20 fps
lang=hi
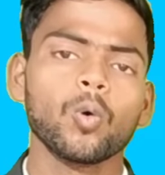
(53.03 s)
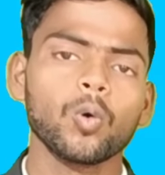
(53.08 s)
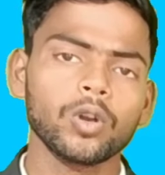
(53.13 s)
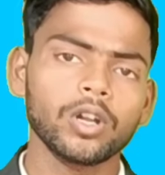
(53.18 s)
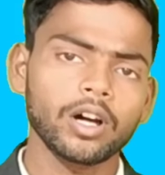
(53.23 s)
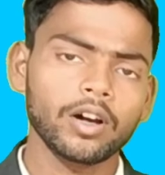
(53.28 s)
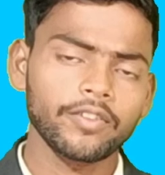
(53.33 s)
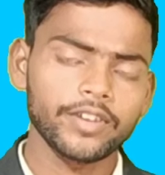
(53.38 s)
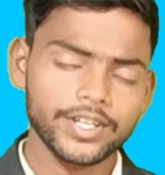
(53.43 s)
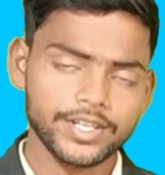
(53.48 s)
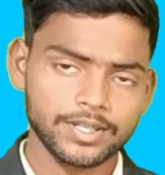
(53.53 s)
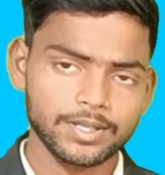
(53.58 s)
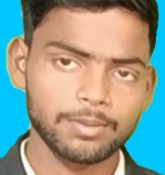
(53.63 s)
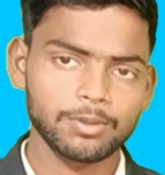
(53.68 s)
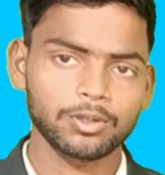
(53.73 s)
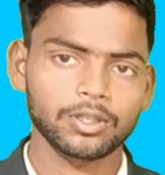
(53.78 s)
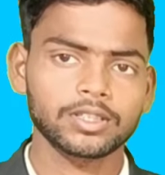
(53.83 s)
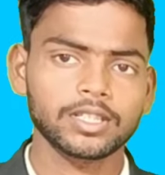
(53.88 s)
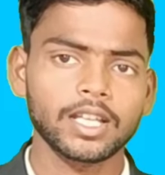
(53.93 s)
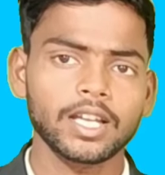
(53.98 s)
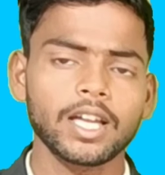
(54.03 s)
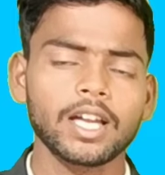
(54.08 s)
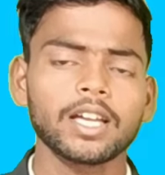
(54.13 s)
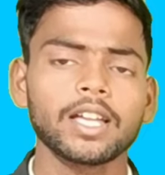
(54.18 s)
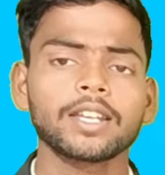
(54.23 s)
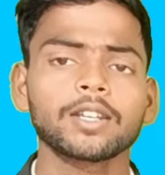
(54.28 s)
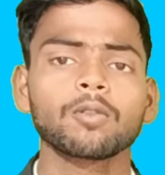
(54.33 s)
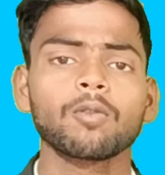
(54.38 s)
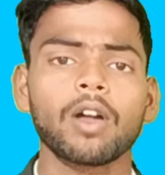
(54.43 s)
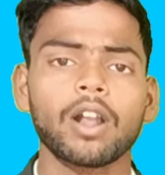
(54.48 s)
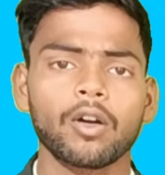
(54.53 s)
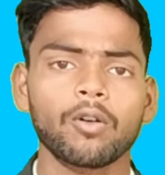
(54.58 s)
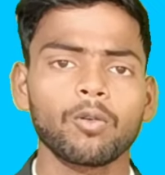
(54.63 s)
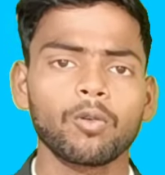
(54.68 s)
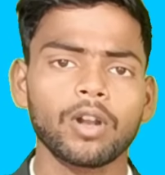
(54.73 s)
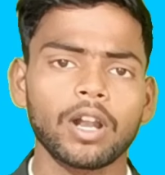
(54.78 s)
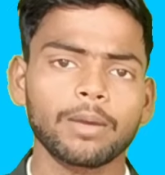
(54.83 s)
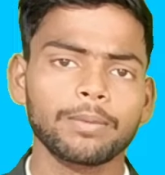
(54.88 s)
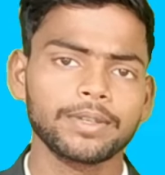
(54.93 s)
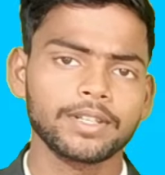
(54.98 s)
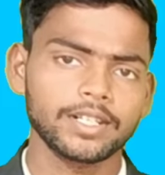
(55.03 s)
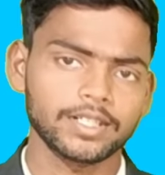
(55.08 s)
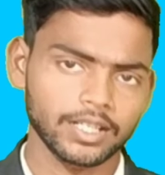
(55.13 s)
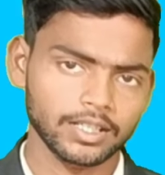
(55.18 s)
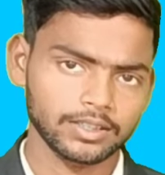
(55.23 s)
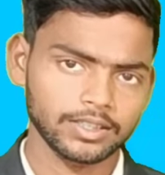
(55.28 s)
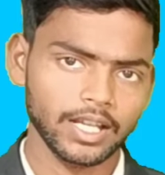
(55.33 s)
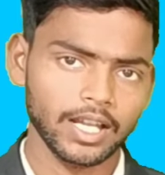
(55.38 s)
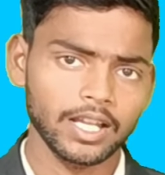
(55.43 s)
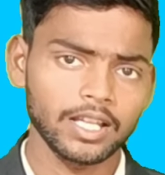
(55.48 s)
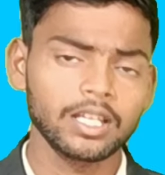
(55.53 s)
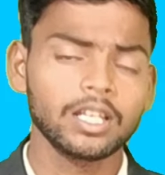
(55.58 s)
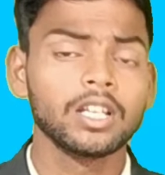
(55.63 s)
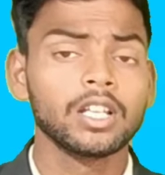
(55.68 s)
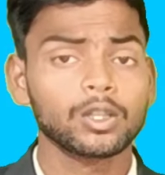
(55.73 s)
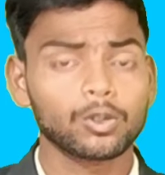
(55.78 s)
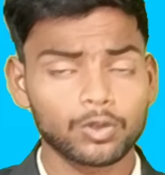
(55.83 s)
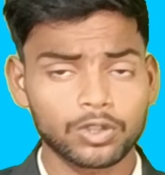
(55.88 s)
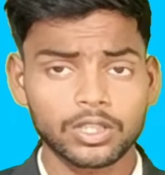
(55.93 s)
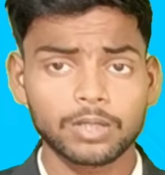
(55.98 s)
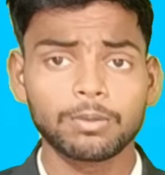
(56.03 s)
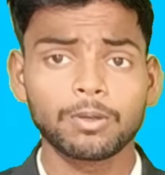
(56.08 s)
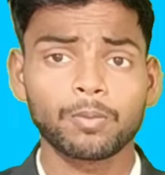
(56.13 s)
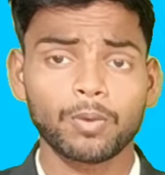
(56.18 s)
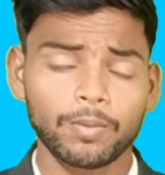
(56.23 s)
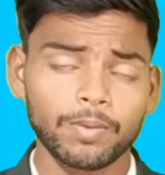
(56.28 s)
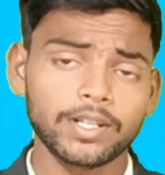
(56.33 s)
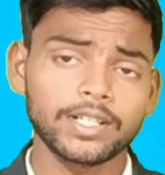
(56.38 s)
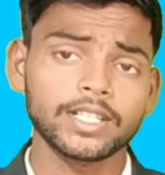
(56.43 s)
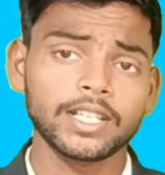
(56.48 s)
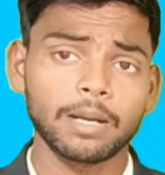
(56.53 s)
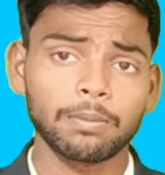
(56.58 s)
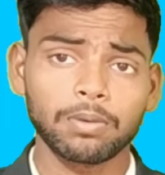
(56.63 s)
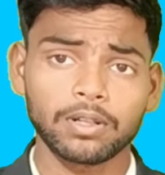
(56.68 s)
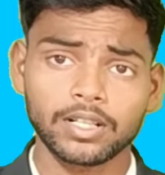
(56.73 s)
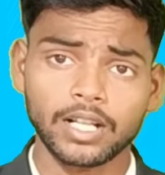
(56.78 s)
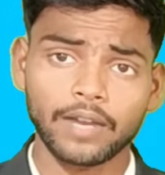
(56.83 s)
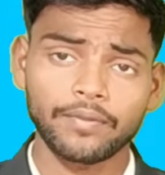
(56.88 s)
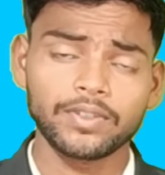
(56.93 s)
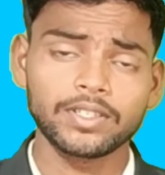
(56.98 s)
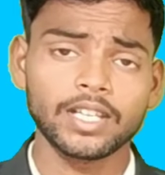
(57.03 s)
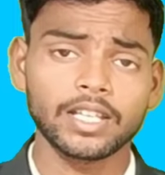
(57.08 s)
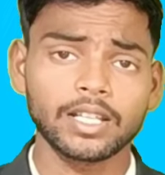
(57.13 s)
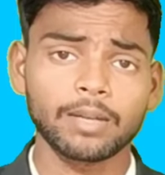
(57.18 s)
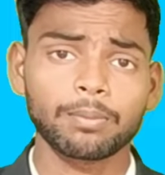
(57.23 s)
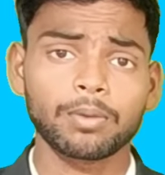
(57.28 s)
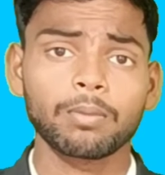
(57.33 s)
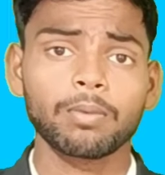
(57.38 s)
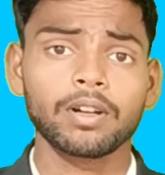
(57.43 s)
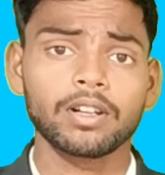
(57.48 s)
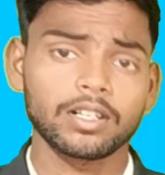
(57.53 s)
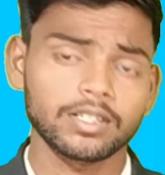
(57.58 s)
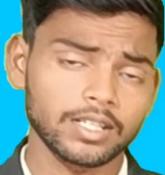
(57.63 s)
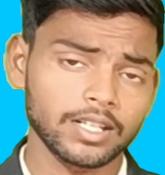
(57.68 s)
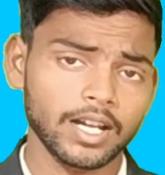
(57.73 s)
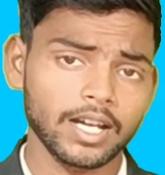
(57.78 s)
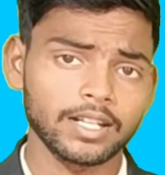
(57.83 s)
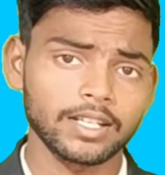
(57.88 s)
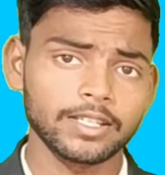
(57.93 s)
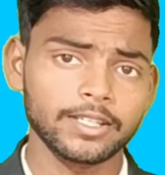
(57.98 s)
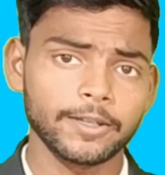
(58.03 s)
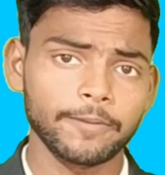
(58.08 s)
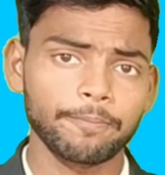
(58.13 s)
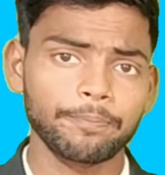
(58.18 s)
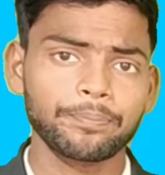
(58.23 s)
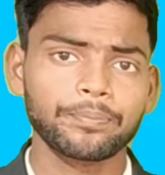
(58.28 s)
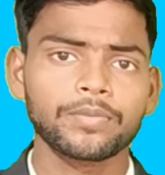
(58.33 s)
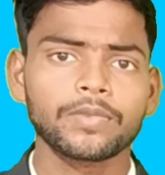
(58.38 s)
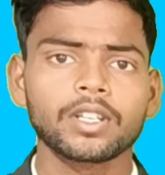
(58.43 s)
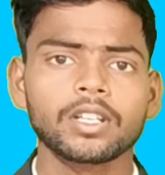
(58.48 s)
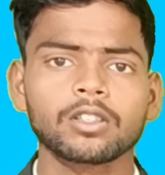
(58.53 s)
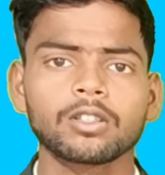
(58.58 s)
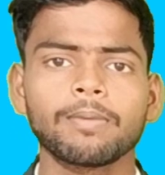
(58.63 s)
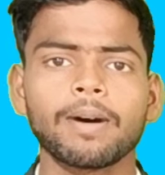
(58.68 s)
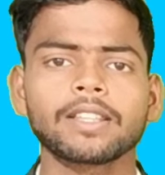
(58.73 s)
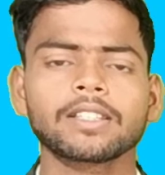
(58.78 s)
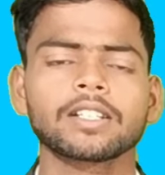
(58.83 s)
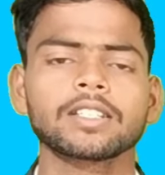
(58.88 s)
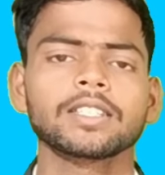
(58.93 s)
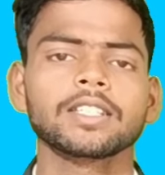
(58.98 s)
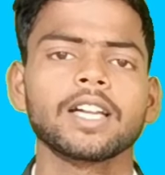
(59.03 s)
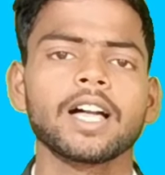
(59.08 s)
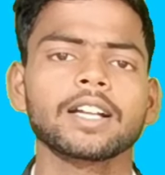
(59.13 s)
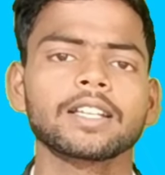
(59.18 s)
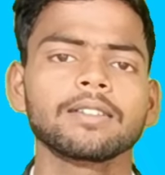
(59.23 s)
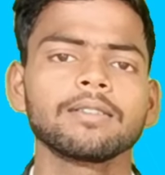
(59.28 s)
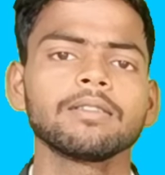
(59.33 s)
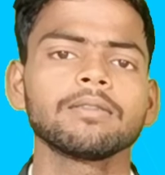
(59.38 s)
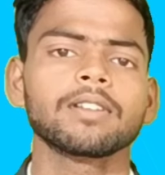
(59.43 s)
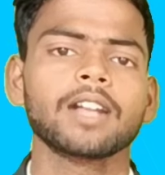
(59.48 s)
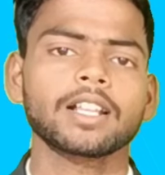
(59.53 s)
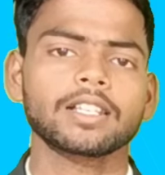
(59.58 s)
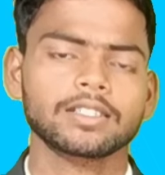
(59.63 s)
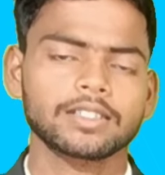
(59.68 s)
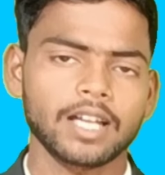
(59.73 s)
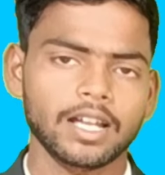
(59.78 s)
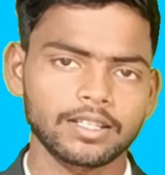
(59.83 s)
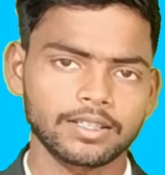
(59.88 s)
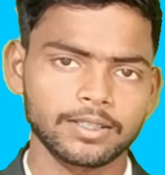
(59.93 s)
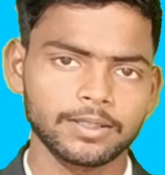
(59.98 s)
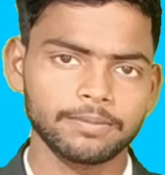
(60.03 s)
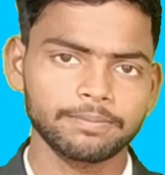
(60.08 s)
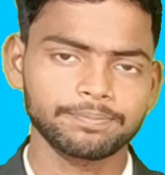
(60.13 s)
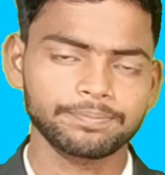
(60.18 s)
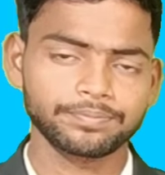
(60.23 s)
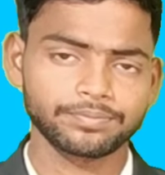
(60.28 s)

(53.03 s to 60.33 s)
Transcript: ओला वृष्टि भी हो सकता है यानी कि ओला ओला भी गिर सकता है तो उसकी भी प्रोबेबिलिटी यहाँ पर काफ़ी ज़्यादा प्रबल नज़र आ रही है तो बात करते हैं यहाँ की राजस्थान की